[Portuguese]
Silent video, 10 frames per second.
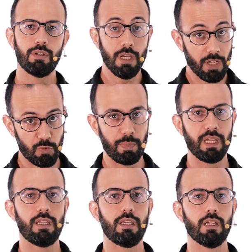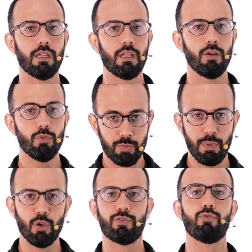que respeitem os
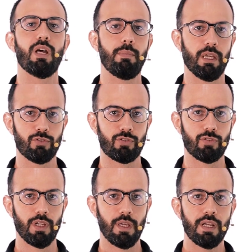meus fundamentos.